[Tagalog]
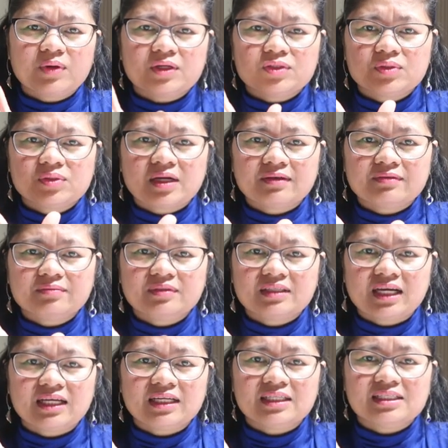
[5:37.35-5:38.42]
What you have
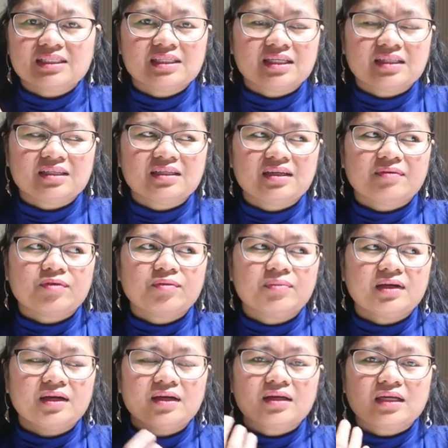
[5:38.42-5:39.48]
done is not enough.
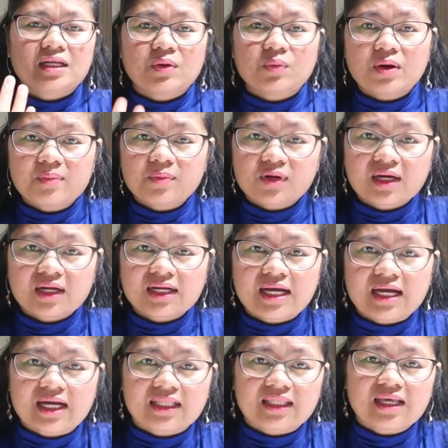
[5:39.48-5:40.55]
Kumbaga, ginawa mo na ang
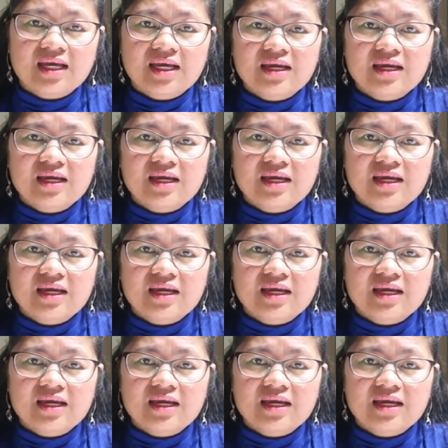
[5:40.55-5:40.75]
lahat.